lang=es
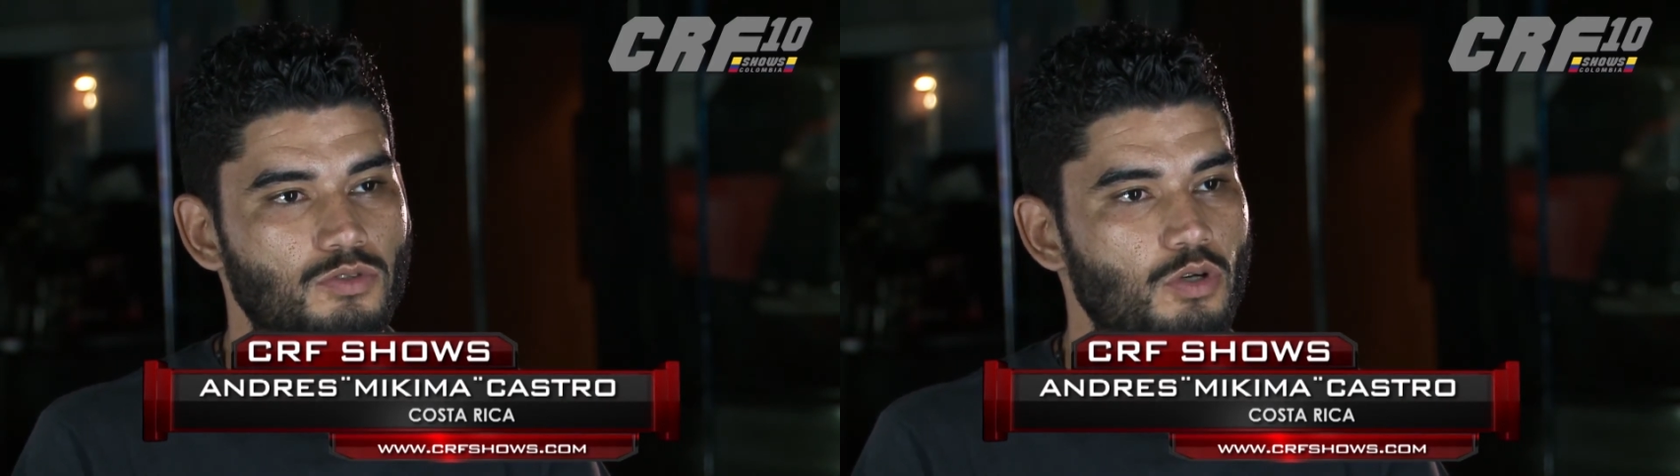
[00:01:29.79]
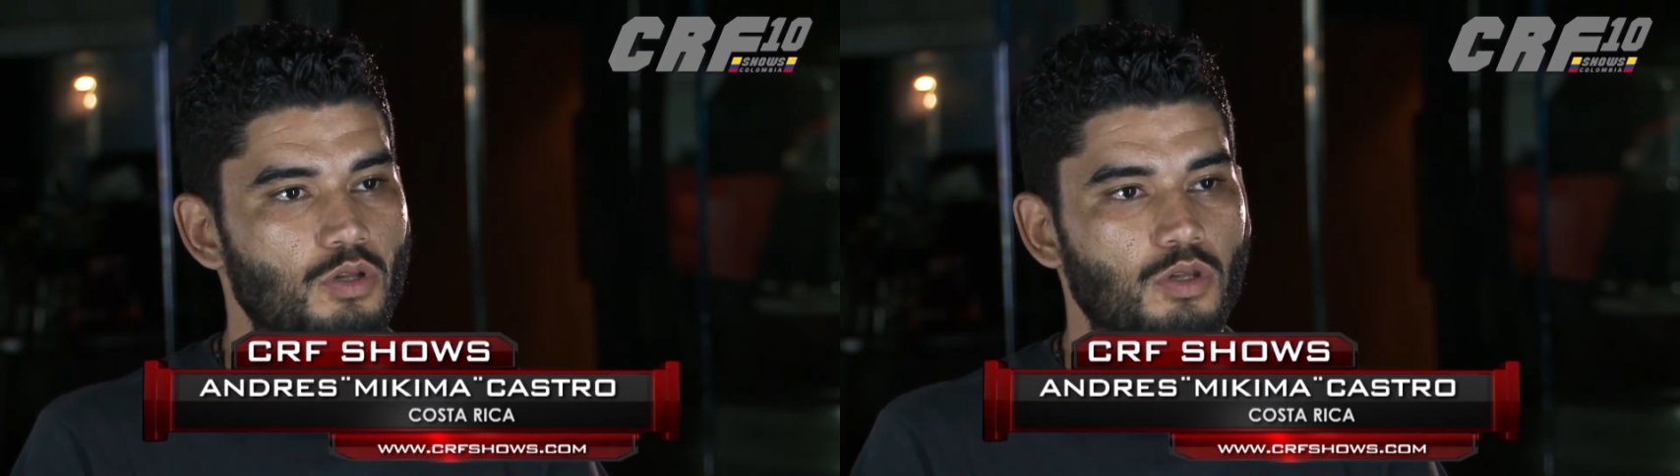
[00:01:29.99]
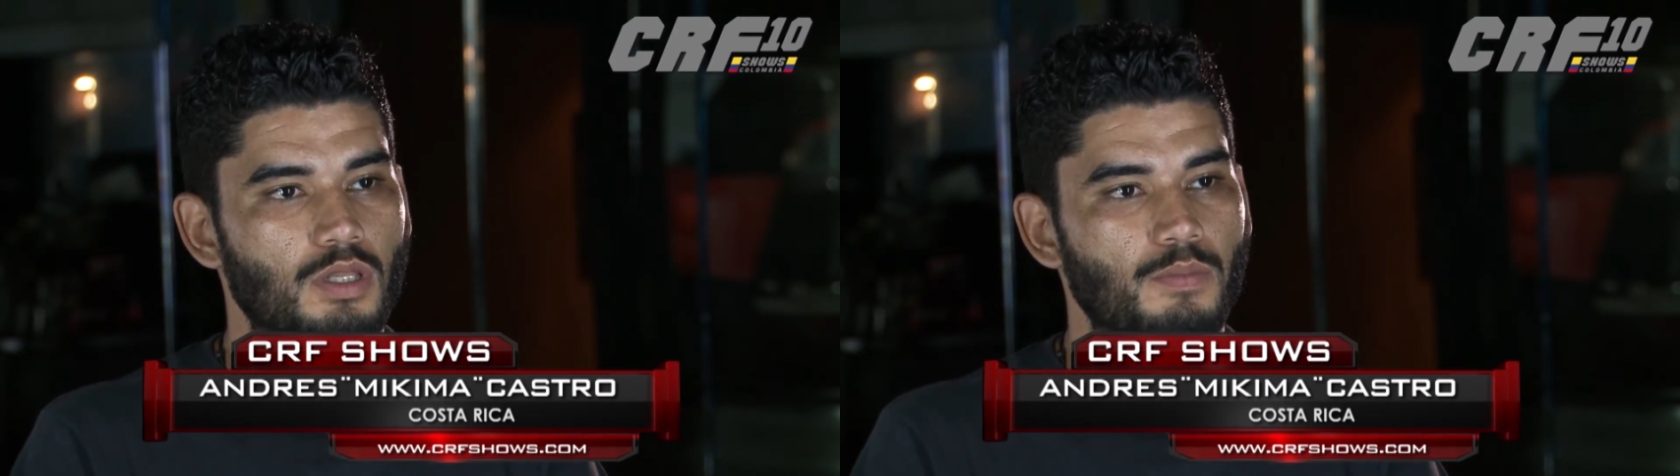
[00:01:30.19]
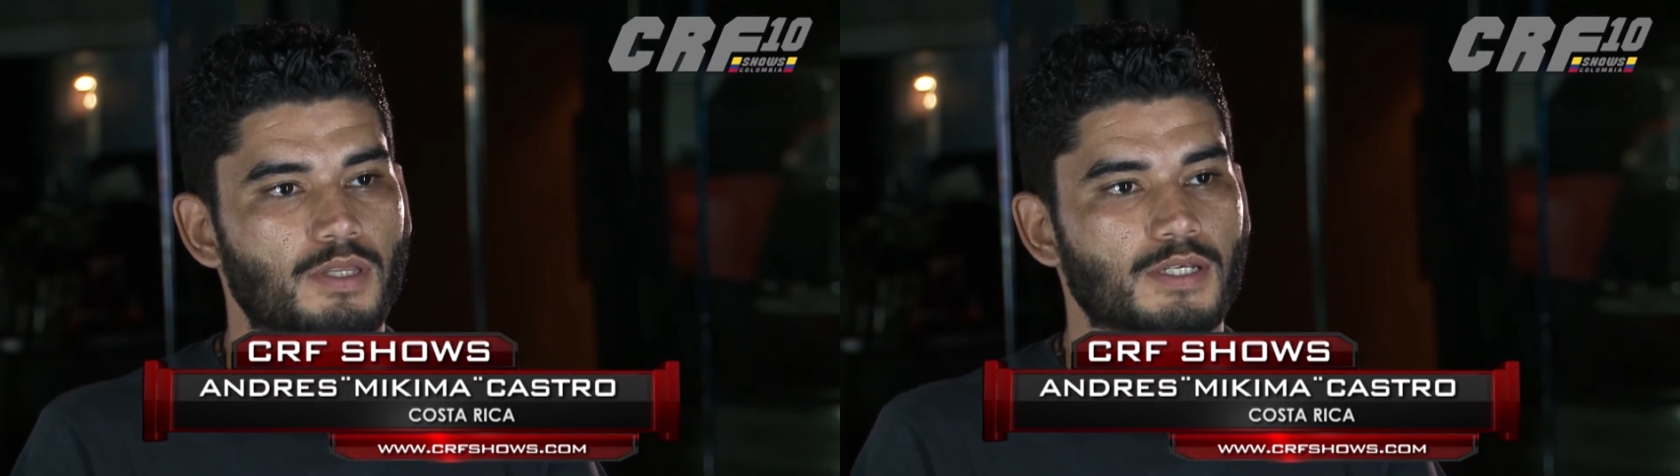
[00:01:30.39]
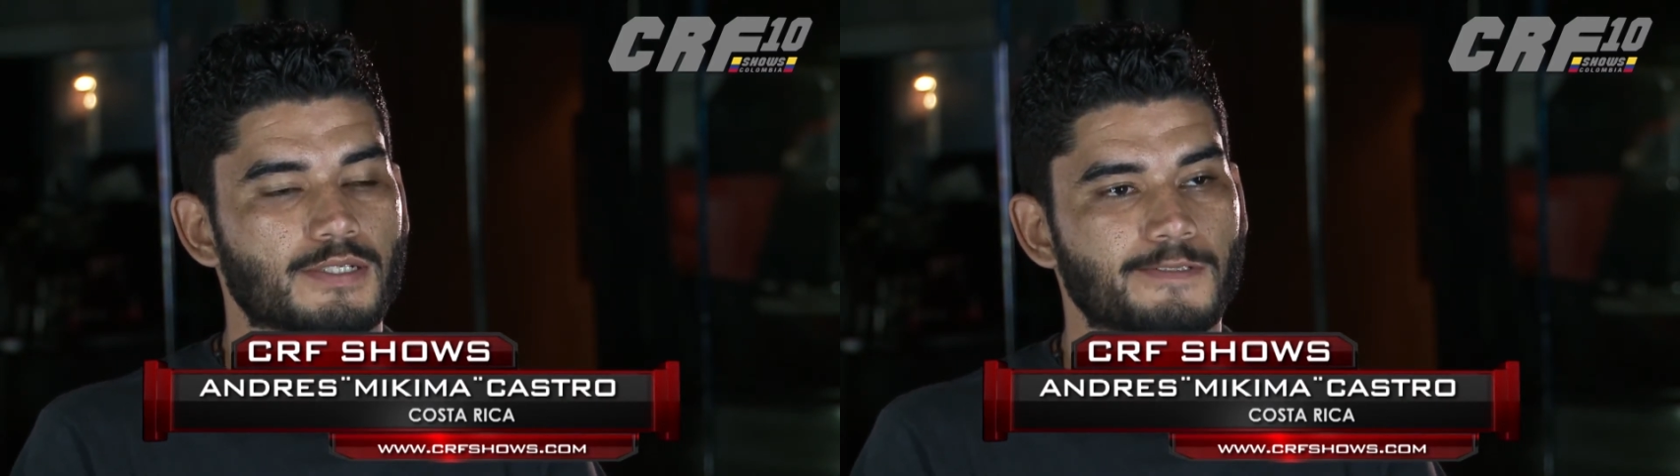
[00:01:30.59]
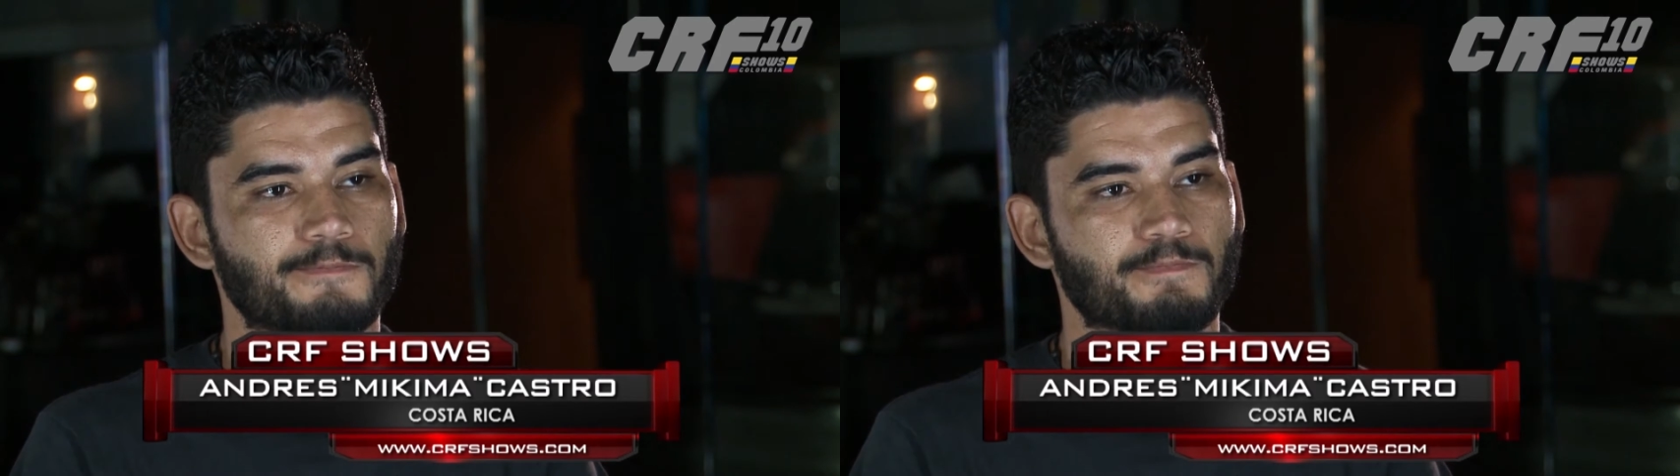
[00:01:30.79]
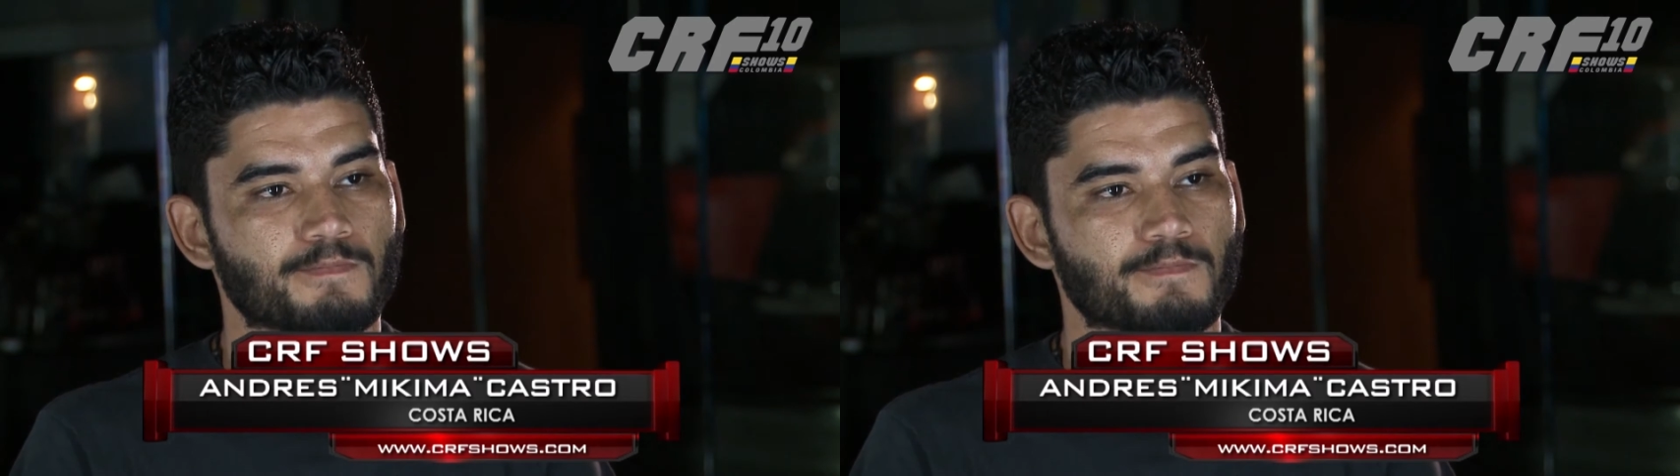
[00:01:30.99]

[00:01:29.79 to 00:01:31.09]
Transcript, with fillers: todos los límites